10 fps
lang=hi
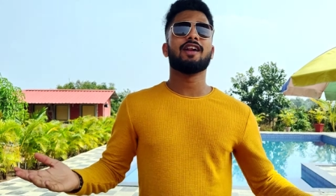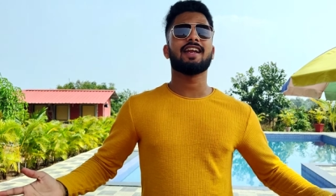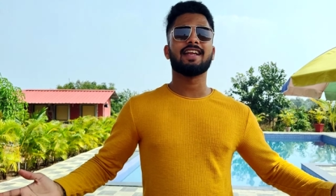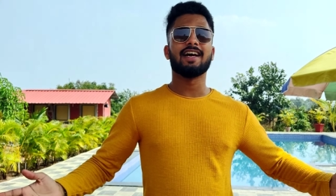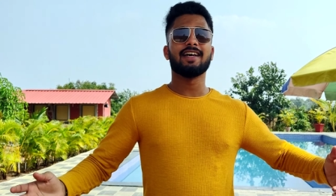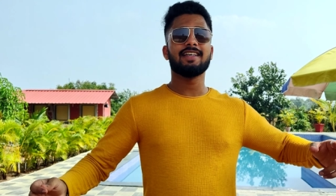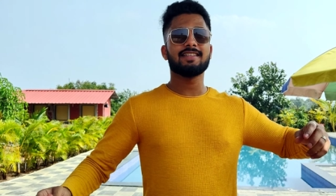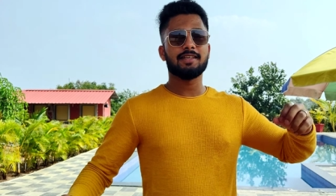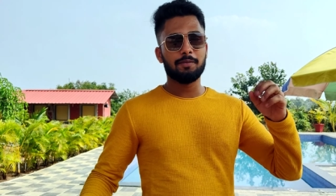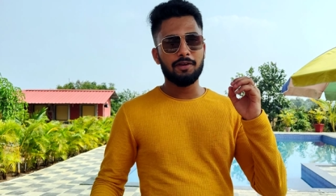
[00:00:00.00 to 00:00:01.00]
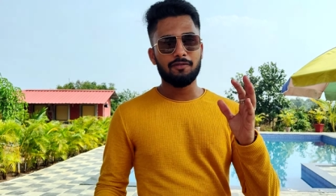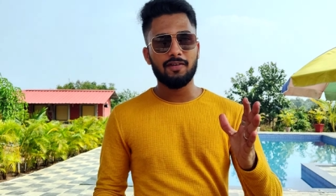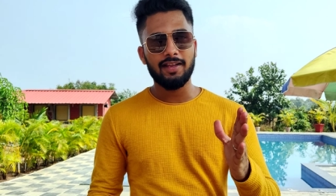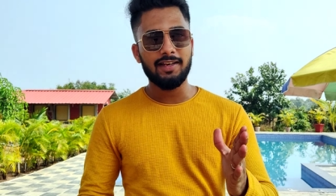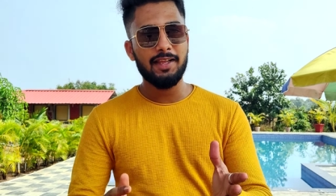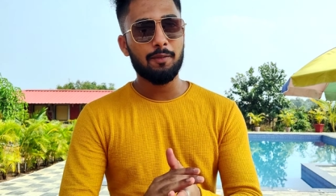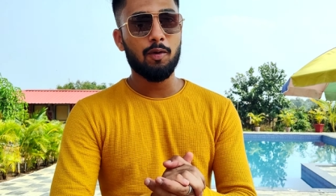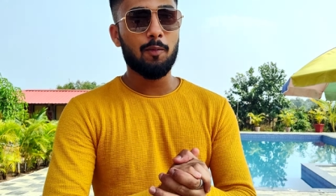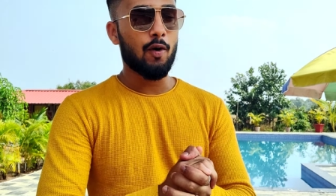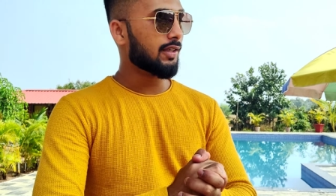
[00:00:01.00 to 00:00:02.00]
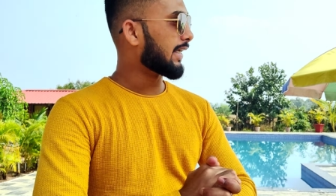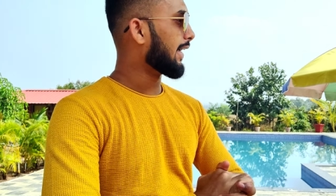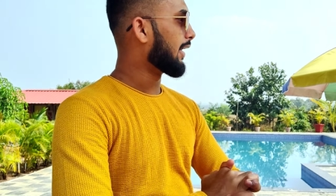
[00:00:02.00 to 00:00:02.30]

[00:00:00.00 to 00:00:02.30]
ऑल राइट गाइज अभी फाइनली हम लोग पहुंच